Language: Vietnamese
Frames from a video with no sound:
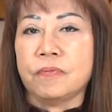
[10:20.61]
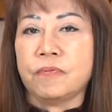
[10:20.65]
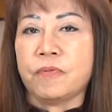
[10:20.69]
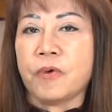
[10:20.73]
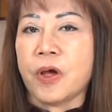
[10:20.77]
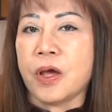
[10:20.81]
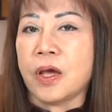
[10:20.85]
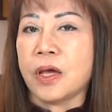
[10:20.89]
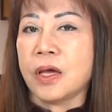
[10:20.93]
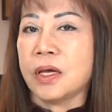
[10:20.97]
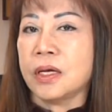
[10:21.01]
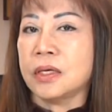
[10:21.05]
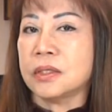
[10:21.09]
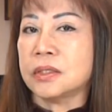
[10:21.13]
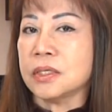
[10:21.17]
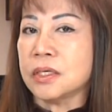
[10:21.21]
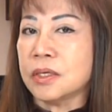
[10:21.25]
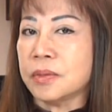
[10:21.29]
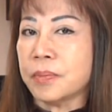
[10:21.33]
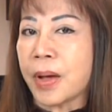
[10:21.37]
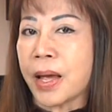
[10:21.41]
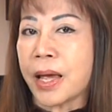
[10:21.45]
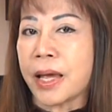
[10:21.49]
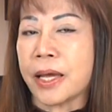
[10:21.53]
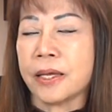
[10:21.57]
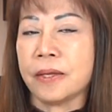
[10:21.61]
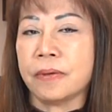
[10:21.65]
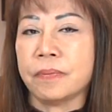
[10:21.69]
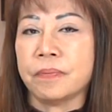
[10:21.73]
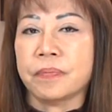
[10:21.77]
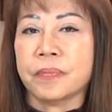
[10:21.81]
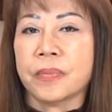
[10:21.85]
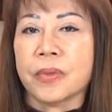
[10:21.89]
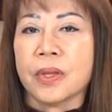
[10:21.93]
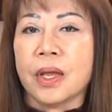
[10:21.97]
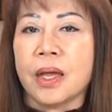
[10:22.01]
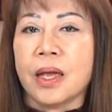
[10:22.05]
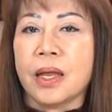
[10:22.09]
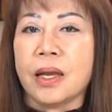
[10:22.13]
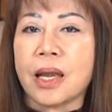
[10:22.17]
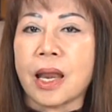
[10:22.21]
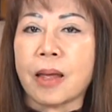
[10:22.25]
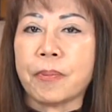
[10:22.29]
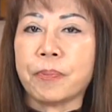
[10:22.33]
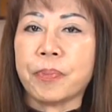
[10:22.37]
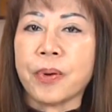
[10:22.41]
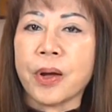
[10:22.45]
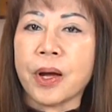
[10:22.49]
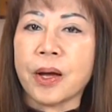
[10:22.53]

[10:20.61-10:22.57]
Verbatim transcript: về thương mại lập